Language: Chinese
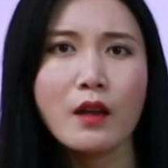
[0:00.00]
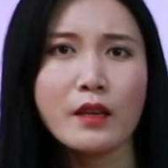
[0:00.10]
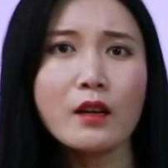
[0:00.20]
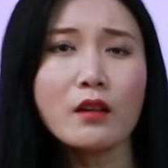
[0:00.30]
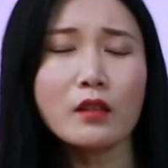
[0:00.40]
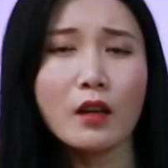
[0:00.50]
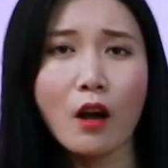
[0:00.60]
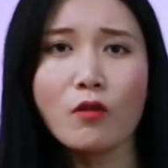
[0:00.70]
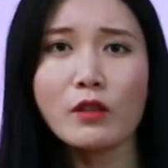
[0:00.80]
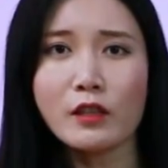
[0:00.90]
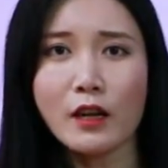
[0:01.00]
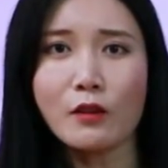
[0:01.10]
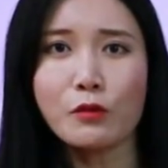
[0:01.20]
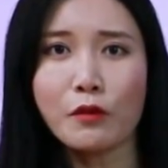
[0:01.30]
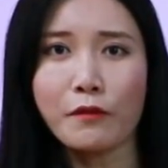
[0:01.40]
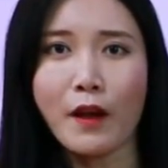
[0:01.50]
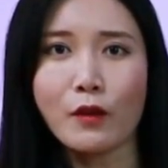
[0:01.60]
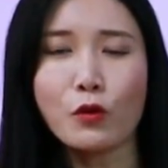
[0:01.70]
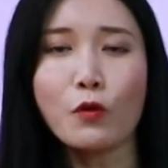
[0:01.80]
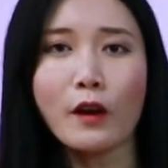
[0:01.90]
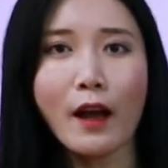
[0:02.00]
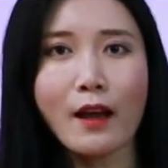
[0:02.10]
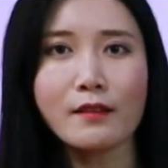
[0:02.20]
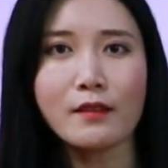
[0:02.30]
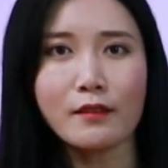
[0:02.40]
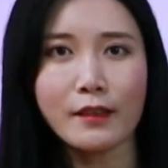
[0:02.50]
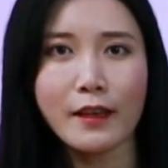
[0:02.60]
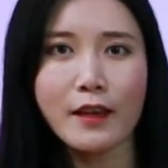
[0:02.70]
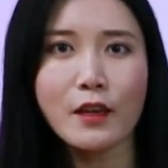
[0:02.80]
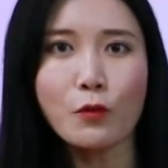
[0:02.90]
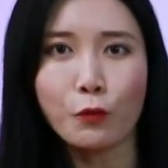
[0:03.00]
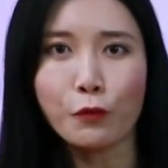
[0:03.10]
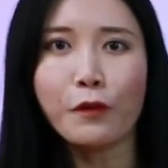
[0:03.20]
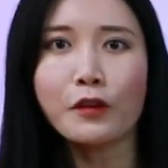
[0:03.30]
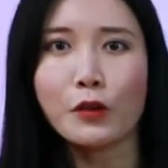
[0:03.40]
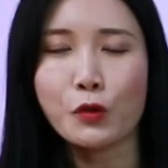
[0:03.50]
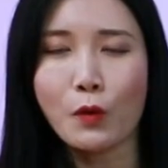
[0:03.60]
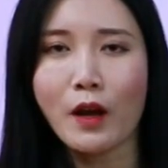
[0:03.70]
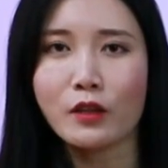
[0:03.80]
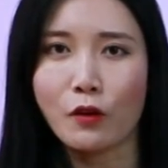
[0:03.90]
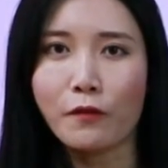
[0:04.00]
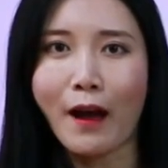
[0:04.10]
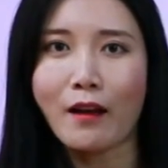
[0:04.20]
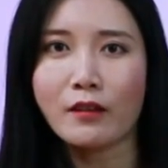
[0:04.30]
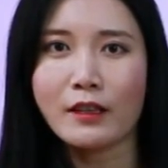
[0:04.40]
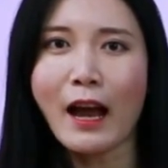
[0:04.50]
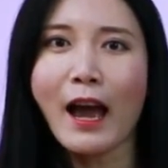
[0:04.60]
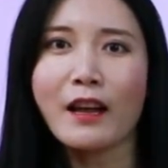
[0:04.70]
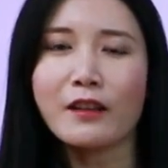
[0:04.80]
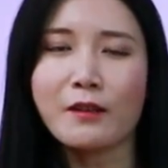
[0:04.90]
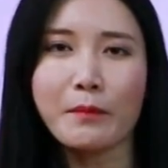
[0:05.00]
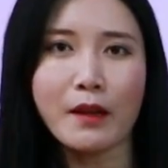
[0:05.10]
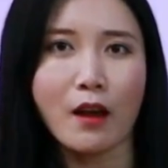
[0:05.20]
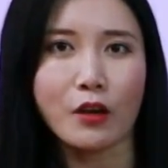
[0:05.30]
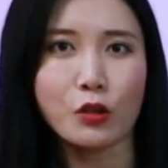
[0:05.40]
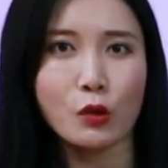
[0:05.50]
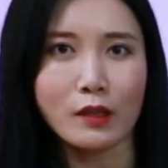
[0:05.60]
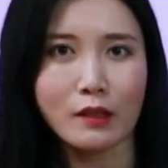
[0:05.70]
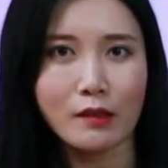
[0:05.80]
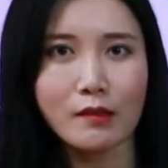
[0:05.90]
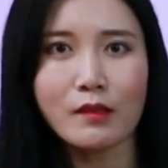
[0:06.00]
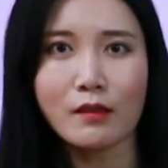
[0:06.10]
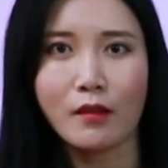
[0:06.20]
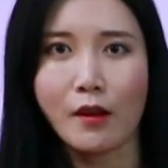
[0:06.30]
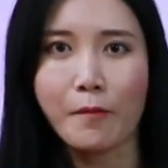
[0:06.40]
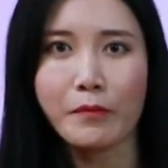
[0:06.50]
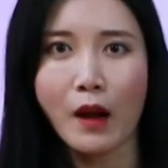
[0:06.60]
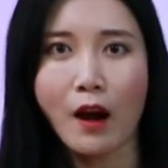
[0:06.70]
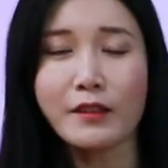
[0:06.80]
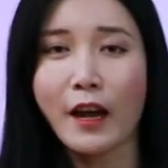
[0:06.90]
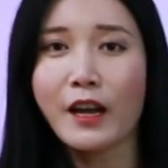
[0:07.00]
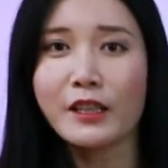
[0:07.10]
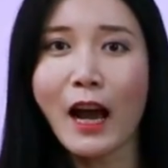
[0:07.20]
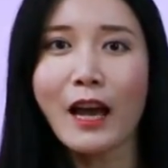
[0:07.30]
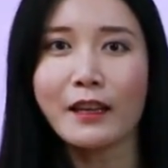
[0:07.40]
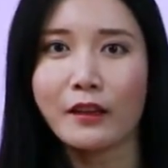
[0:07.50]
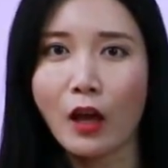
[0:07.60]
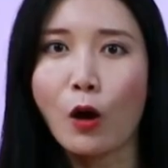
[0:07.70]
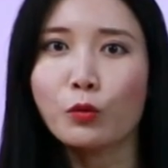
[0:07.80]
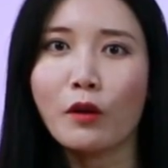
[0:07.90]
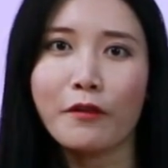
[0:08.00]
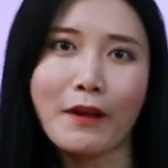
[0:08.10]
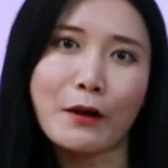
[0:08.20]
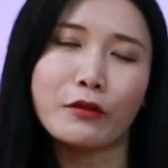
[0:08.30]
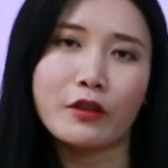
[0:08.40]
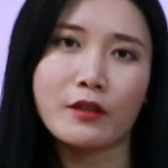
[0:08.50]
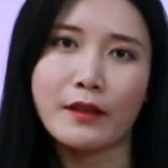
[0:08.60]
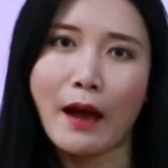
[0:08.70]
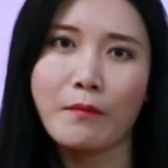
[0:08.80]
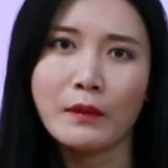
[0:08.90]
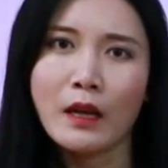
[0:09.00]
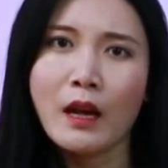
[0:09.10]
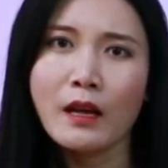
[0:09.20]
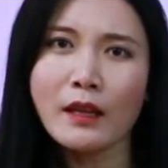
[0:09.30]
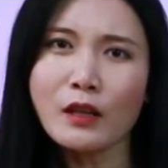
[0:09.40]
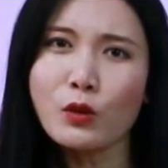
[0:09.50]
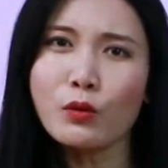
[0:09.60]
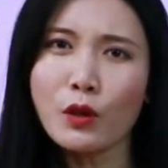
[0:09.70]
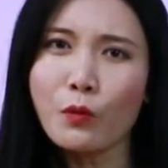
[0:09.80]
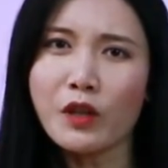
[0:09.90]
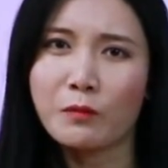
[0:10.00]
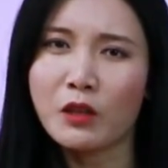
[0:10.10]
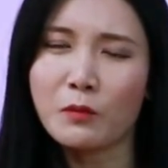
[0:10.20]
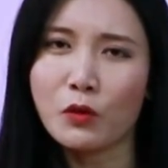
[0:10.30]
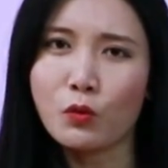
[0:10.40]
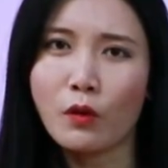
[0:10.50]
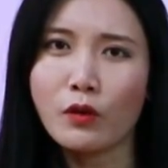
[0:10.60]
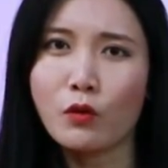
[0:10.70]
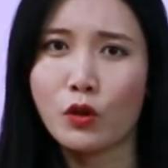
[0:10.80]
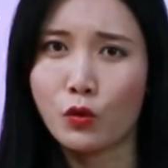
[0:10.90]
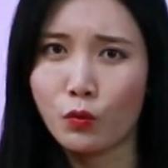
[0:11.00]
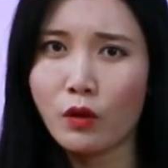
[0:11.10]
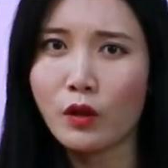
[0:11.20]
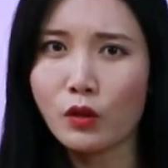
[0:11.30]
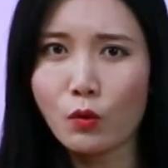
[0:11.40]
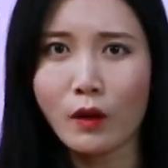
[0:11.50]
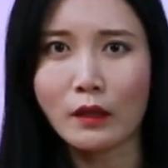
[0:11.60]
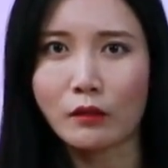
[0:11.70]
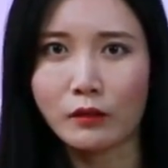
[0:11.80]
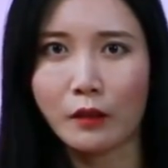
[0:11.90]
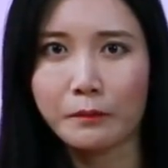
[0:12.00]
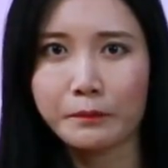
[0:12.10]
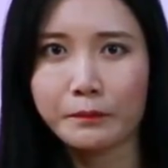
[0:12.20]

一个高智商罪犯用看似天衣无缝的作案手法，杀害了身边两个最亲近的人，而且还差一点逃脱了法律的制裁。他究竟为什么这么做，又是如何做到的呢？